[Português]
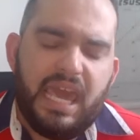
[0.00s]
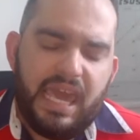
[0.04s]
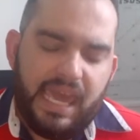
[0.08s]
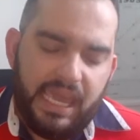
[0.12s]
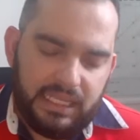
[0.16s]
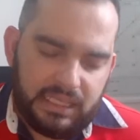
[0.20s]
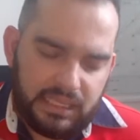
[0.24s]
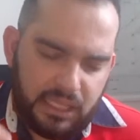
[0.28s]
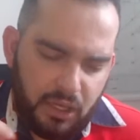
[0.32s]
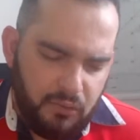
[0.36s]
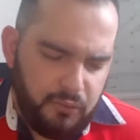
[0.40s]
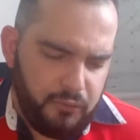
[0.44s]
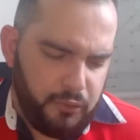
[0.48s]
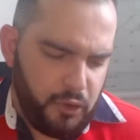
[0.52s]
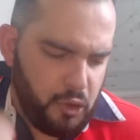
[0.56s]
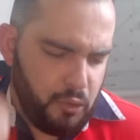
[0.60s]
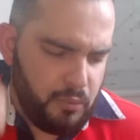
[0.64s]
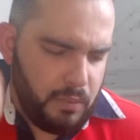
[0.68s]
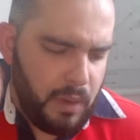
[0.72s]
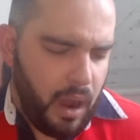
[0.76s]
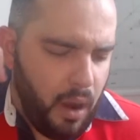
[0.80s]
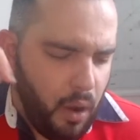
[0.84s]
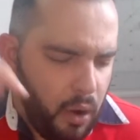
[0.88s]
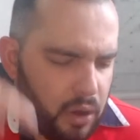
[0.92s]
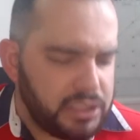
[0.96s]
então foi
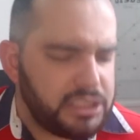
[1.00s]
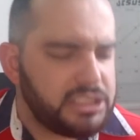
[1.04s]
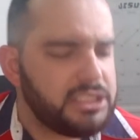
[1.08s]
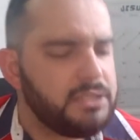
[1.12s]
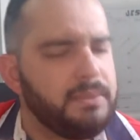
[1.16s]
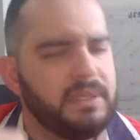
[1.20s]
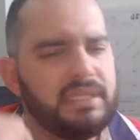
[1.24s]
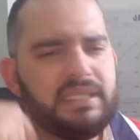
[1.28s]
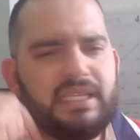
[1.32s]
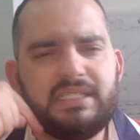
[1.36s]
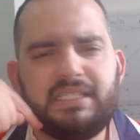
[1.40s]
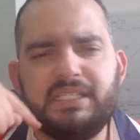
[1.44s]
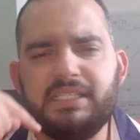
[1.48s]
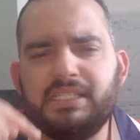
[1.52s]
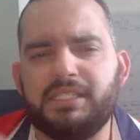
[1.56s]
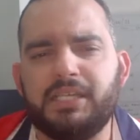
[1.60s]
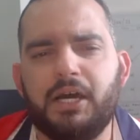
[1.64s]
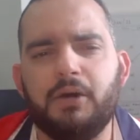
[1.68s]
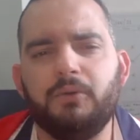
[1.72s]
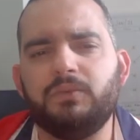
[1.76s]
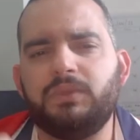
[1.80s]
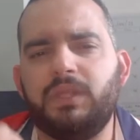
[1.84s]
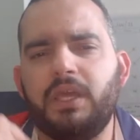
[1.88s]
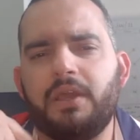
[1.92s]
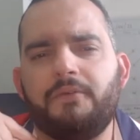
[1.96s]
uma ótima
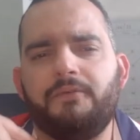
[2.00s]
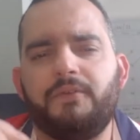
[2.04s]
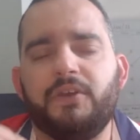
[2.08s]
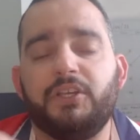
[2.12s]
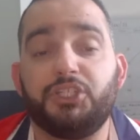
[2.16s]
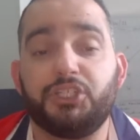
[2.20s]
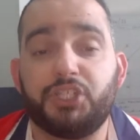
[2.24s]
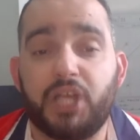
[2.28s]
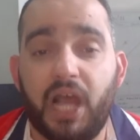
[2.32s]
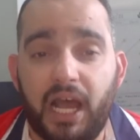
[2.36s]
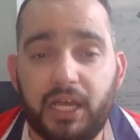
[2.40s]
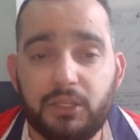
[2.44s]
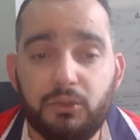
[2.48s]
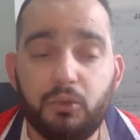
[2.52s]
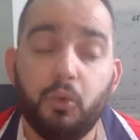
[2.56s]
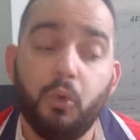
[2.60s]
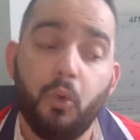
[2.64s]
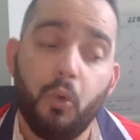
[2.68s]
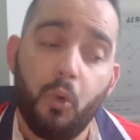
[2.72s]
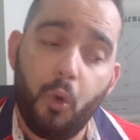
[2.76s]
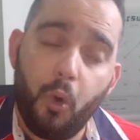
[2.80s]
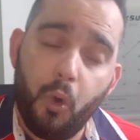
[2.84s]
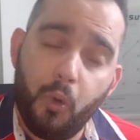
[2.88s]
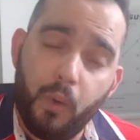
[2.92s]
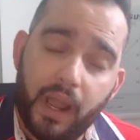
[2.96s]
decisão ter fechado
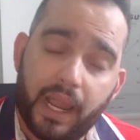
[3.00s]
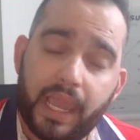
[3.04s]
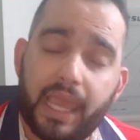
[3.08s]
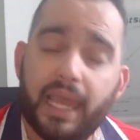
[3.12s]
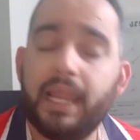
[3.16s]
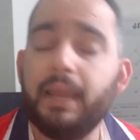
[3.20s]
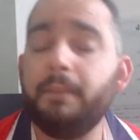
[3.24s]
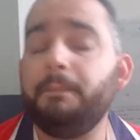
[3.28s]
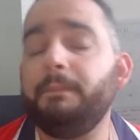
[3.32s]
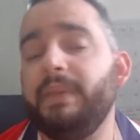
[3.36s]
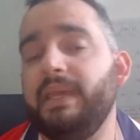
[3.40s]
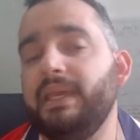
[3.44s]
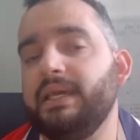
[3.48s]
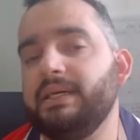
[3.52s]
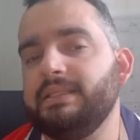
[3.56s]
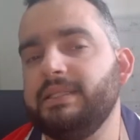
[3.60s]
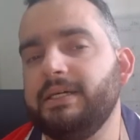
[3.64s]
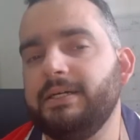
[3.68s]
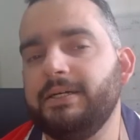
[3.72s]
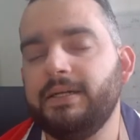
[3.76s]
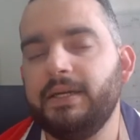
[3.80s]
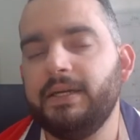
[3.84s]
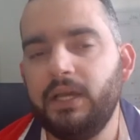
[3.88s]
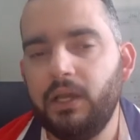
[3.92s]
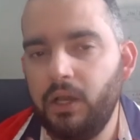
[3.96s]
com aquela
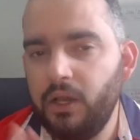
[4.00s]
perda.